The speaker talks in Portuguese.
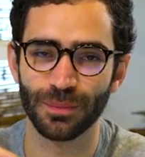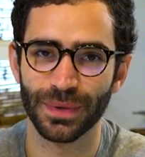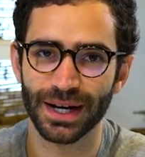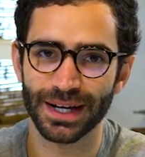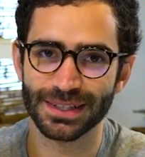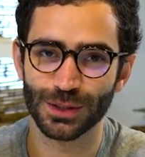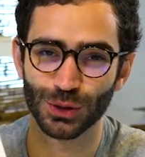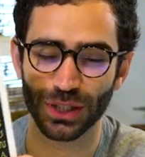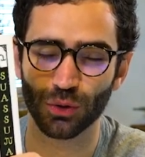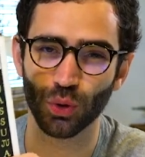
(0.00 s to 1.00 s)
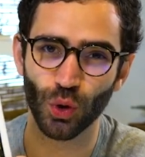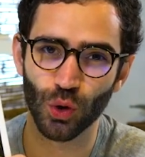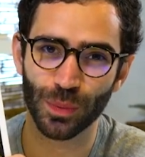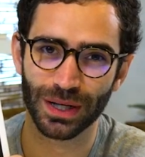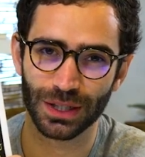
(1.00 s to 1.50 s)
Mas eu já tô
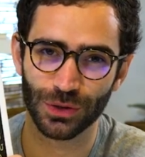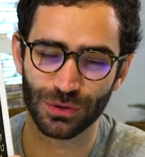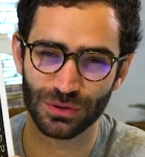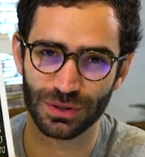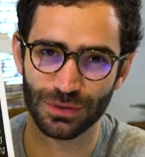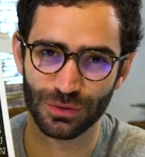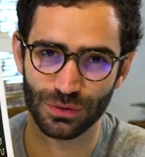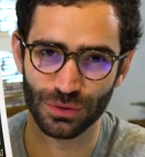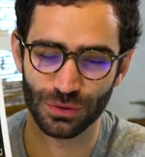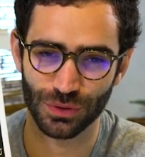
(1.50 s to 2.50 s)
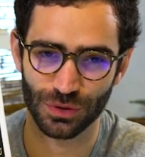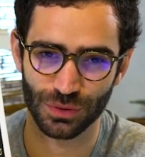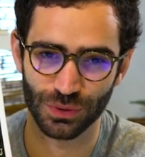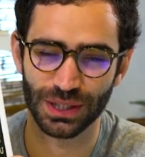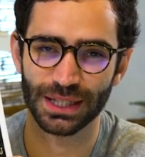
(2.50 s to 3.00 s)
louco para ler outros livros do
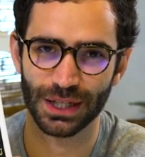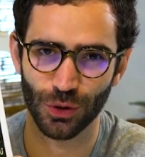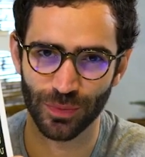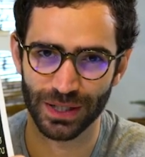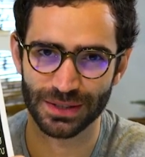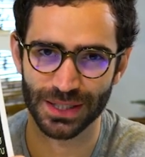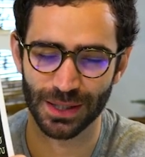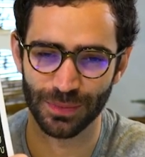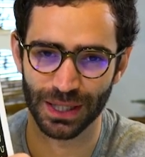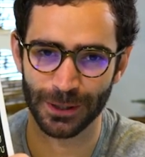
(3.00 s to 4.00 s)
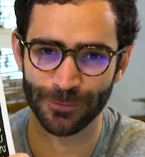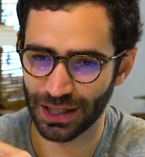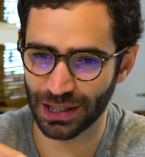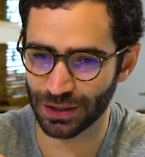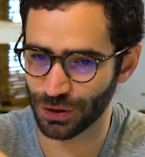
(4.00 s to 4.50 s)
Suassuna, ele tem romance também,
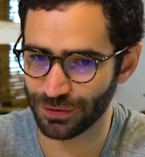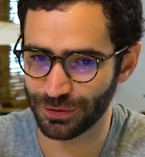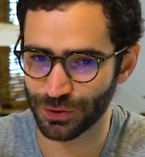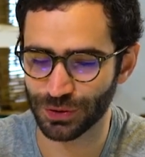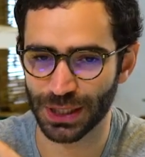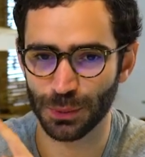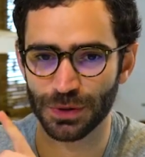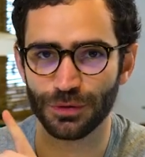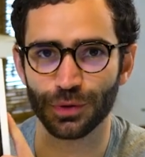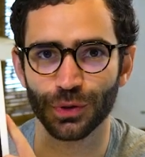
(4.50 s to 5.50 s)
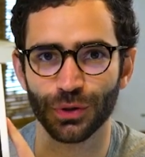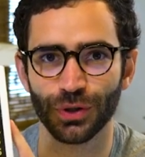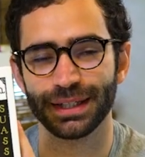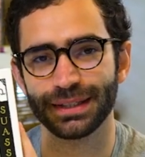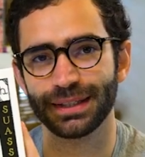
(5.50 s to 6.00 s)
a Nova Fronteira me enviou,
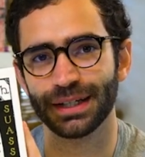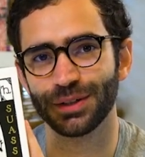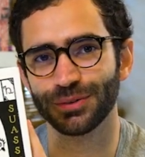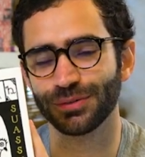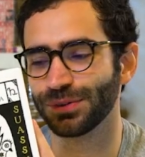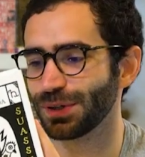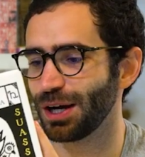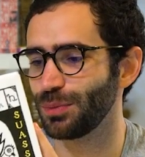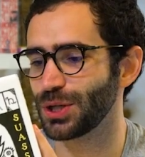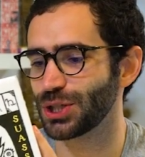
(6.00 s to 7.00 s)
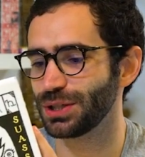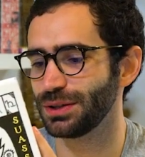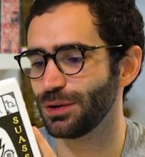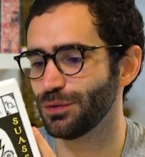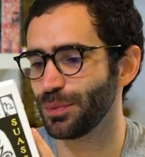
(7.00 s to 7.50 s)
então realmente
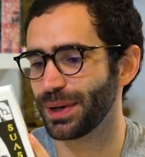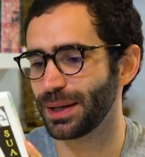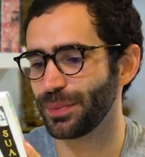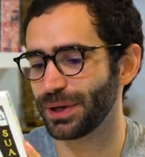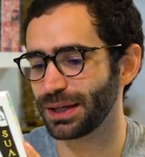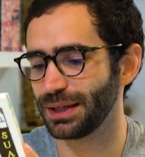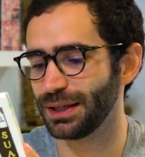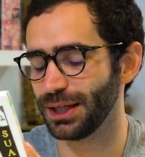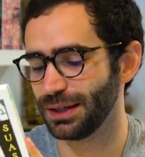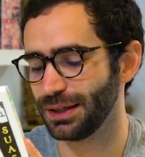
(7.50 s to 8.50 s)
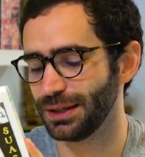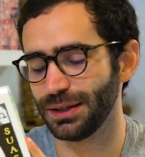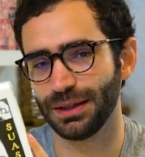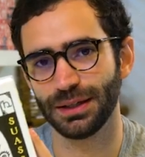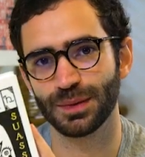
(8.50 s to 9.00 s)
não vou parar por aqui
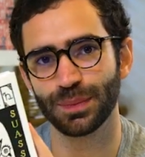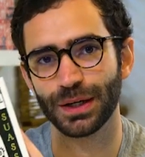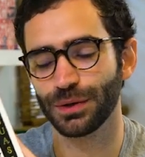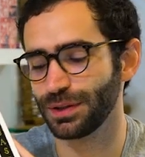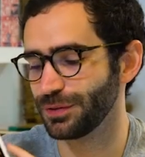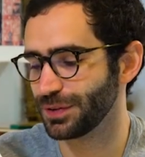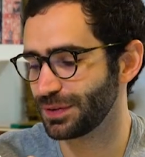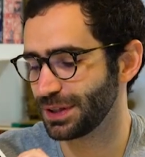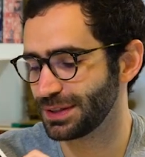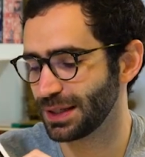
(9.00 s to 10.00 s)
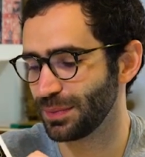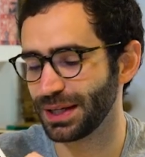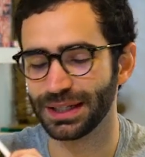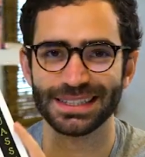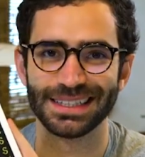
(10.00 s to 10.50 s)
e espero que vocês
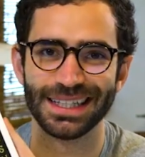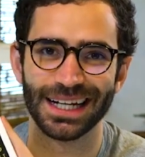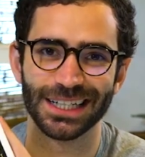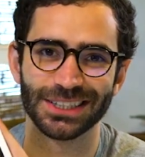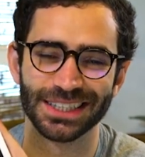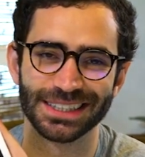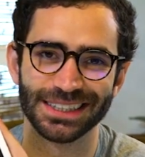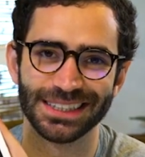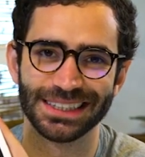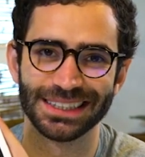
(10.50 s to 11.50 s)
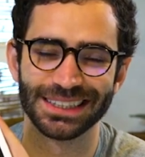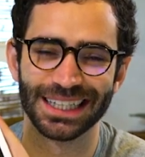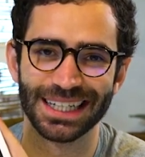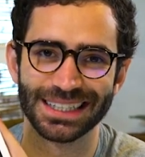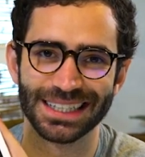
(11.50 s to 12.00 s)
também se deem a chance de,
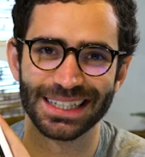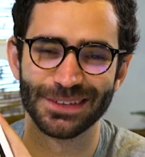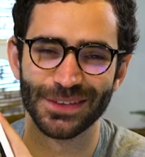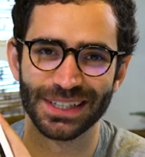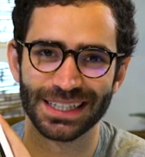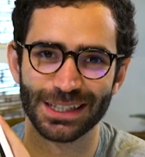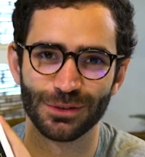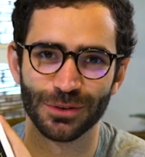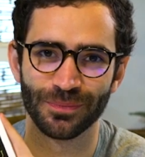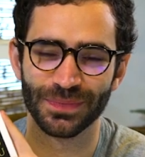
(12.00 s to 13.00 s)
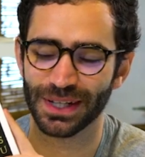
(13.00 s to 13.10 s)
de ler livro incrível.